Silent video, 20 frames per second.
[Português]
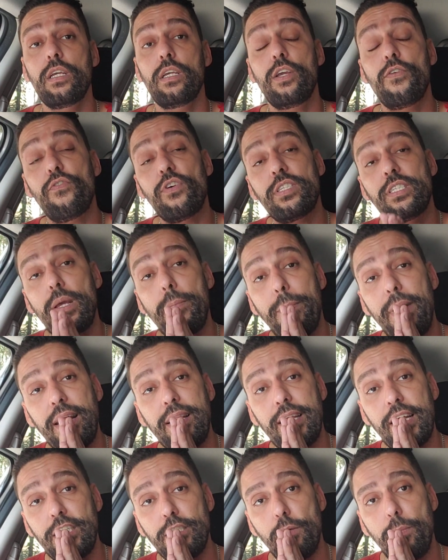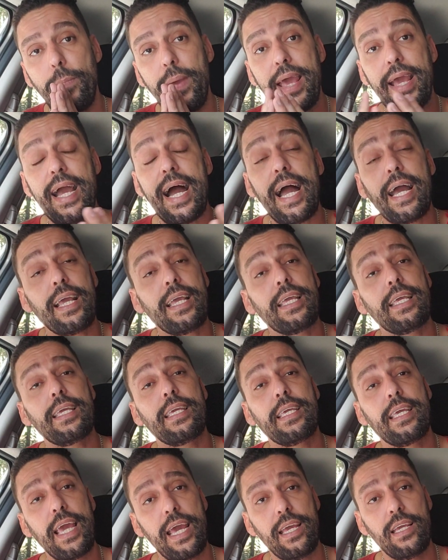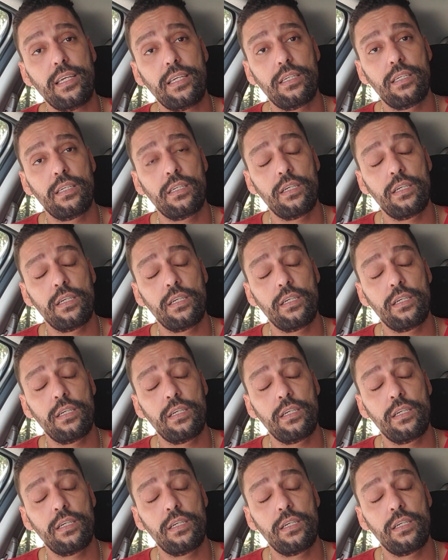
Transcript: E você pretende pegar quem?